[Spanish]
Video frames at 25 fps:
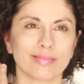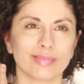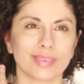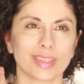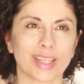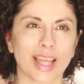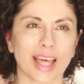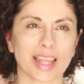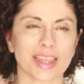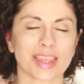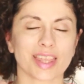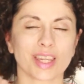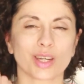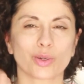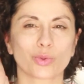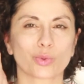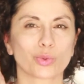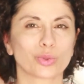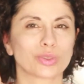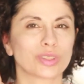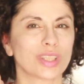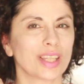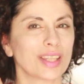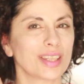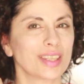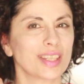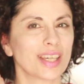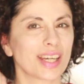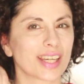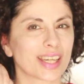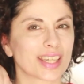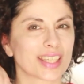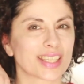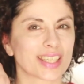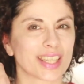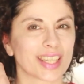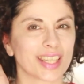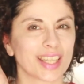las circunstancias
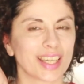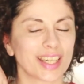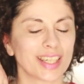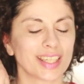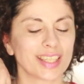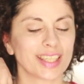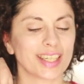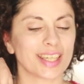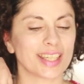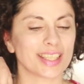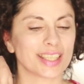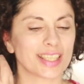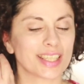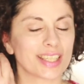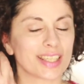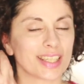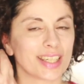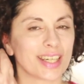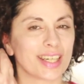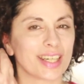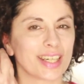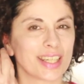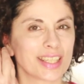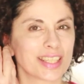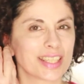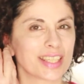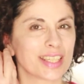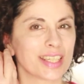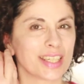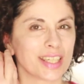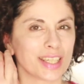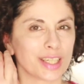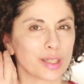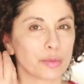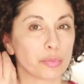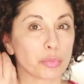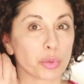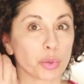que se dan en
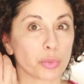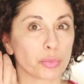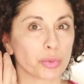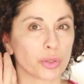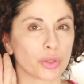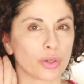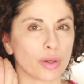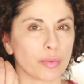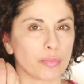ese propio